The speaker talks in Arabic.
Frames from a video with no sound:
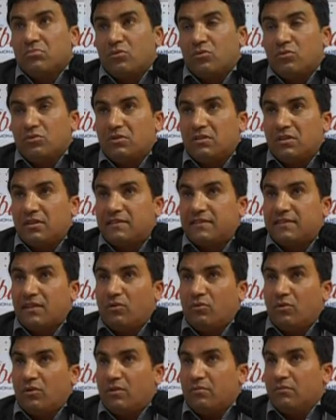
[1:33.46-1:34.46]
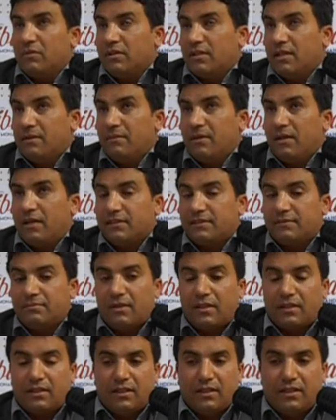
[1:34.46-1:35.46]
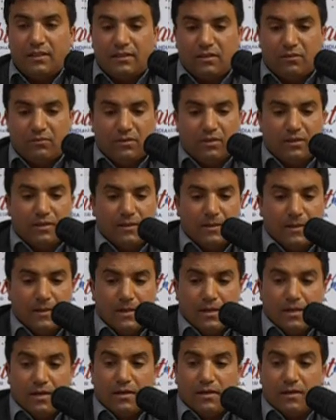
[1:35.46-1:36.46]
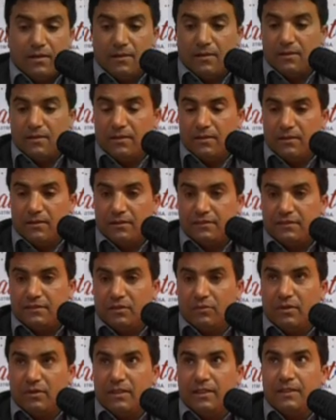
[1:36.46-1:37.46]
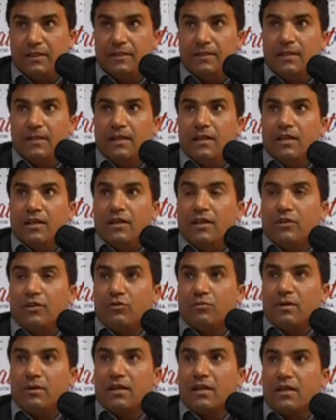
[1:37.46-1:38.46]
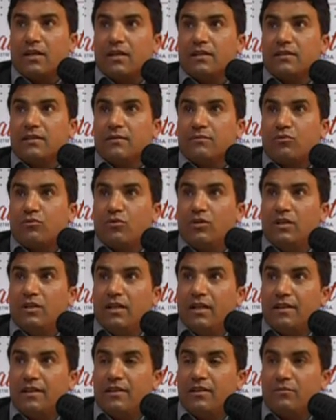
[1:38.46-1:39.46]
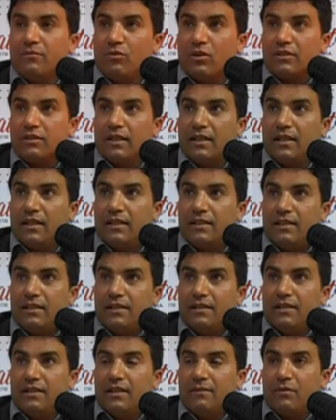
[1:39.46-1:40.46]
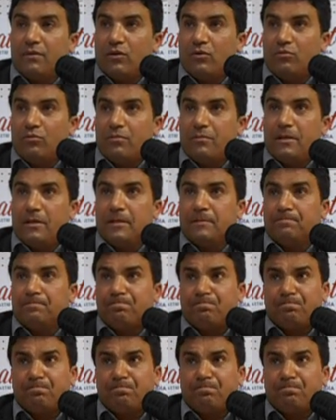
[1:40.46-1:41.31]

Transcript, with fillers: كنت نتصور ما دام حسب حكايته و آه، وليد انه ما قدم كل هذه المعطيات للنيابه العموميه